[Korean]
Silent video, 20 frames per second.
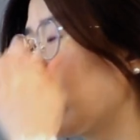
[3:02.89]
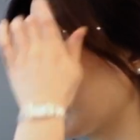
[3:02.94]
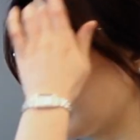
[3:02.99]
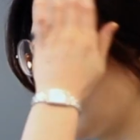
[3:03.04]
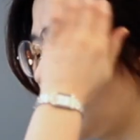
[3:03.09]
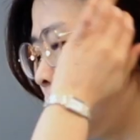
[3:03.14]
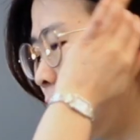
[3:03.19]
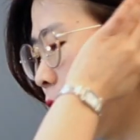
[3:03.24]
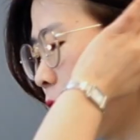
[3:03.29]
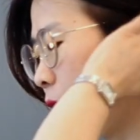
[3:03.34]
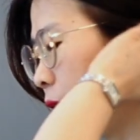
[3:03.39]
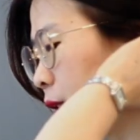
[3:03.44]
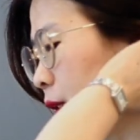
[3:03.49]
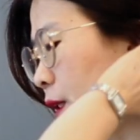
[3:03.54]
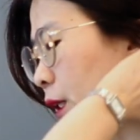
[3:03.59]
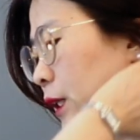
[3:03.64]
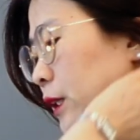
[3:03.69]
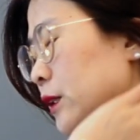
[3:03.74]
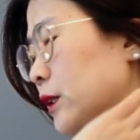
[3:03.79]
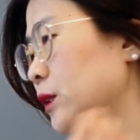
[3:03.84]

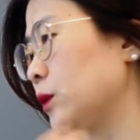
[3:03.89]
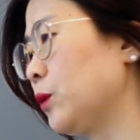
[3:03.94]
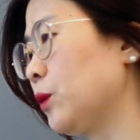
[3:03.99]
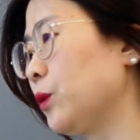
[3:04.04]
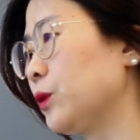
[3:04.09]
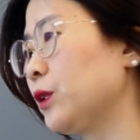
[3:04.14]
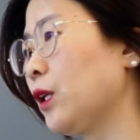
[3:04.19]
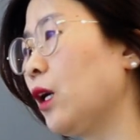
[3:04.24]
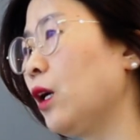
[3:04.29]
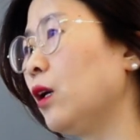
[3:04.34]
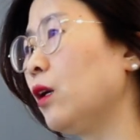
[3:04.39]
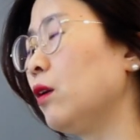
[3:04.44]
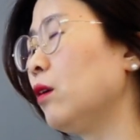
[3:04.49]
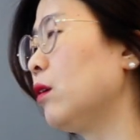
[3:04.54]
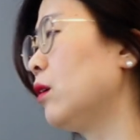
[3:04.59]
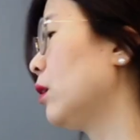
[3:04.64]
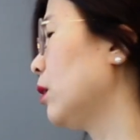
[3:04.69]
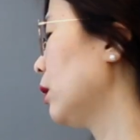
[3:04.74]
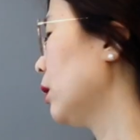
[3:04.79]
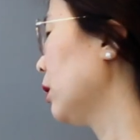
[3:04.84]
거베라를 가지고서
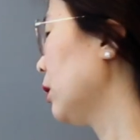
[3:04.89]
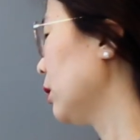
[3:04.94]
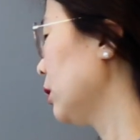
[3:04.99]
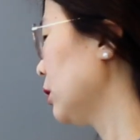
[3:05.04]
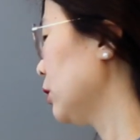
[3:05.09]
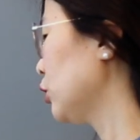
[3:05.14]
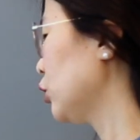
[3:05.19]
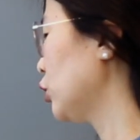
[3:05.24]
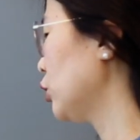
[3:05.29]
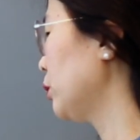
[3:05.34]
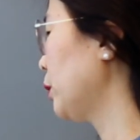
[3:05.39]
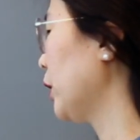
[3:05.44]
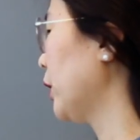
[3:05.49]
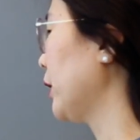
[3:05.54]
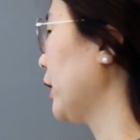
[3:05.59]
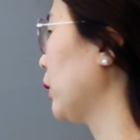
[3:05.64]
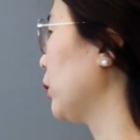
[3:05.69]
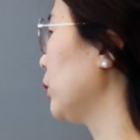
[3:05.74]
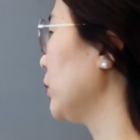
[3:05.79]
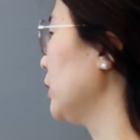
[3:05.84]
주변의